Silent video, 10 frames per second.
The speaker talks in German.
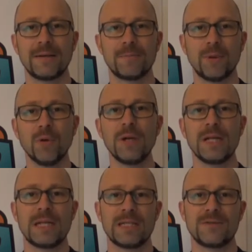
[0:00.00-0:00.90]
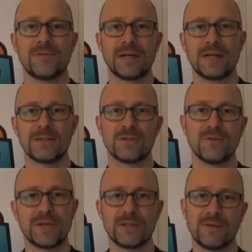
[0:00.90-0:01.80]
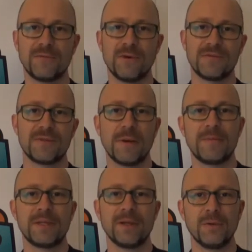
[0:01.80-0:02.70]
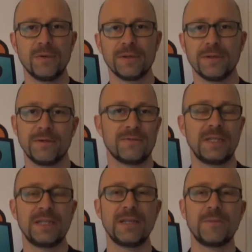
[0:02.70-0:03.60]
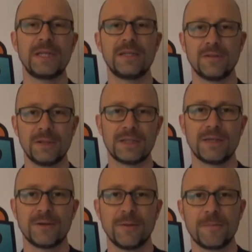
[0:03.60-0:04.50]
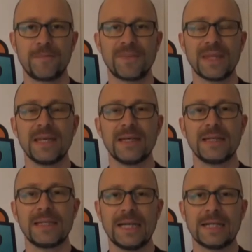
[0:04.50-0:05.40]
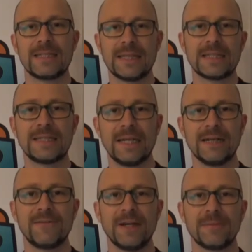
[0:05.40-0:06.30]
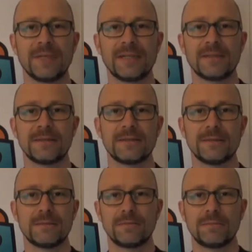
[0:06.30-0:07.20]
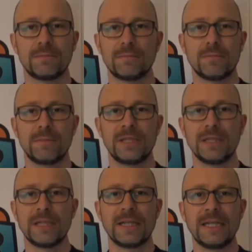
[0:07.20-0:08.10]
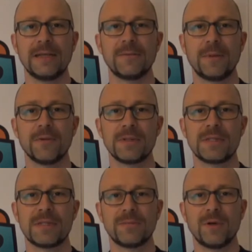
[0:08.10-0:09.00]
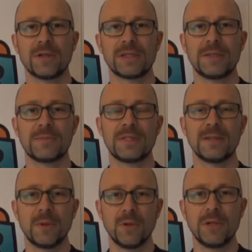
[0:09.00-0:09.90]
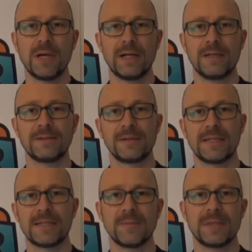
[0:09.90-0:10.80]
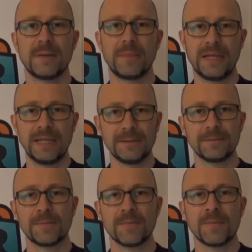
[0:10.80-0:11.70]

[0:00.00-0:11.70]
Bouldern anzufangen, also sowas auf, auf zwei Meter Höhe. Auf die Idee bin ich noch nicht gekommen. Ja, gesagt, getan. Wir haben dann äh, hier in der Nähe bei uns im Ort gibt es eine Boulderhalle, dann sind wir da mal hin.